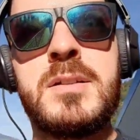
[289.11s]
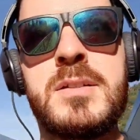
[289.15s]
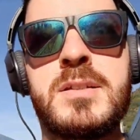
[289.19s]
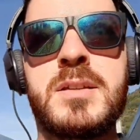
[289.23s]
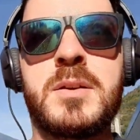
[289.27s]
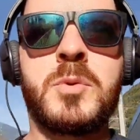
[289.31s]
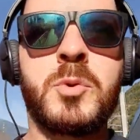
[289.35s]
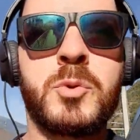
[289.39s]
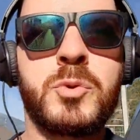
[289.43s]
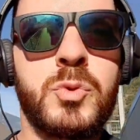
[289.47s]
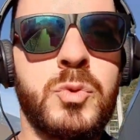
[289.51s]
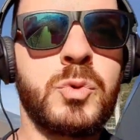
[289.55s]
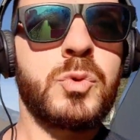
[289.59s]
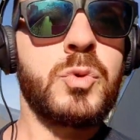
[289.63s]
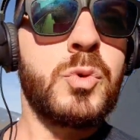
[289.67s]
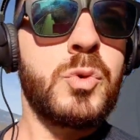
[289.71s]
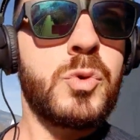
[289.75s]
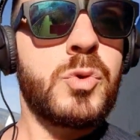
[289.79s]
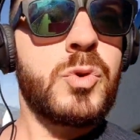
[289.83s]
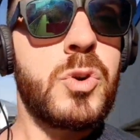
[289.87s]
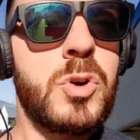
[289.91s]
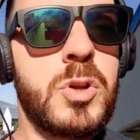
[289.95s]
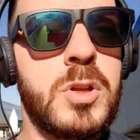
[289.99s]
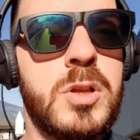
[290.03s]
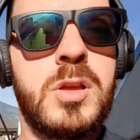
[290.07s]
siamo su
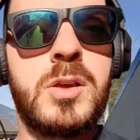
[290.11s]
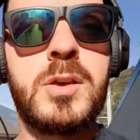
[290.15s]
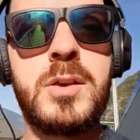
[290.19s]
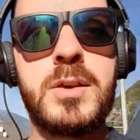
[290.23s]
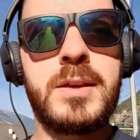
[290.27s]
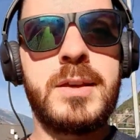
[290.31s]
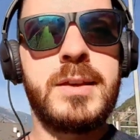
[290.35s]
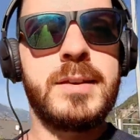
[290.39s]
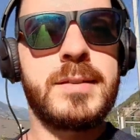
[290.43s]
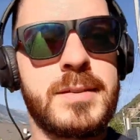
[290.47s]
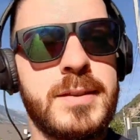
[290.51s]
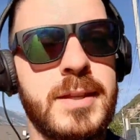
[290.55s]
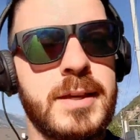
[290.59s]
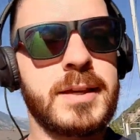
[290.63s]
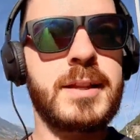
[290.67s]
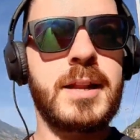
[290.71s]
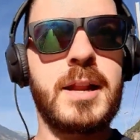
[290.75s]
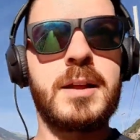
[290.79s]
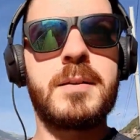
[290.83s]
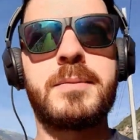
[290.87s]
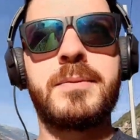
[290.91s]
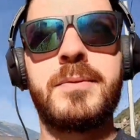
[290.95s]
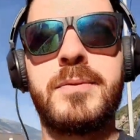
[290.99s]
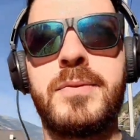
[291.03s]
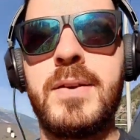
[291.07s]
google
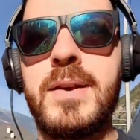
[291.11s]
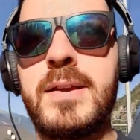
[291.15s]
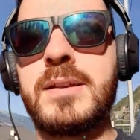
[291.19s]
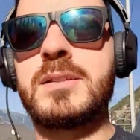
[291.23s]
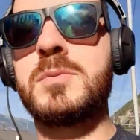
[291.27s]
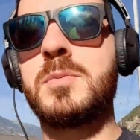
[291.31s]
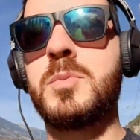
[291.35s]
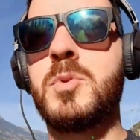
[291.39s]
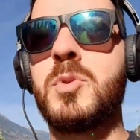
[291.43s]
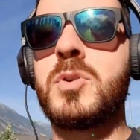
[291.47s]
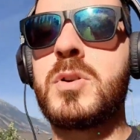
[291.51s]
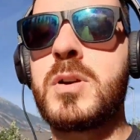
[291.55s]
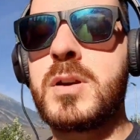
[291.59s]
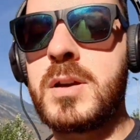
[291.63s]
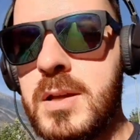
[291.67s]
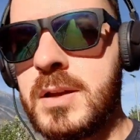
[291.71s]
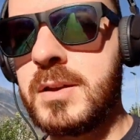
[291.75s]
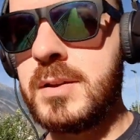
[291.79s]
instagram facebook